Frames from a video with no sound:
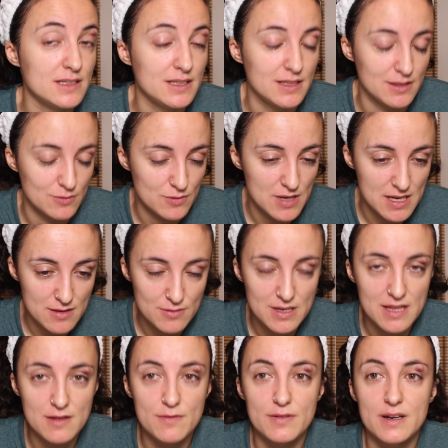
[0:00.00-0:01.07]
y no hay
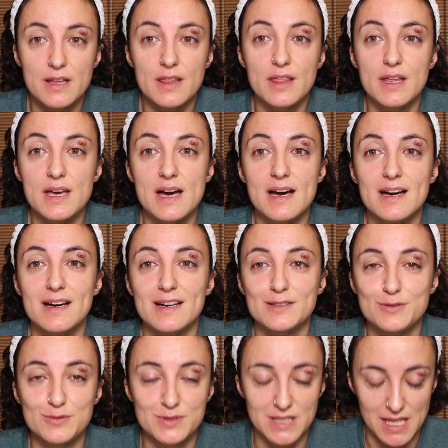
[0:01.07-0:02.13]
una diferencia
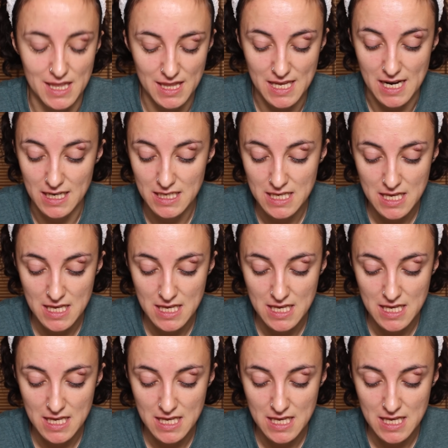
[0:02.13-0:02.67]
sustancial.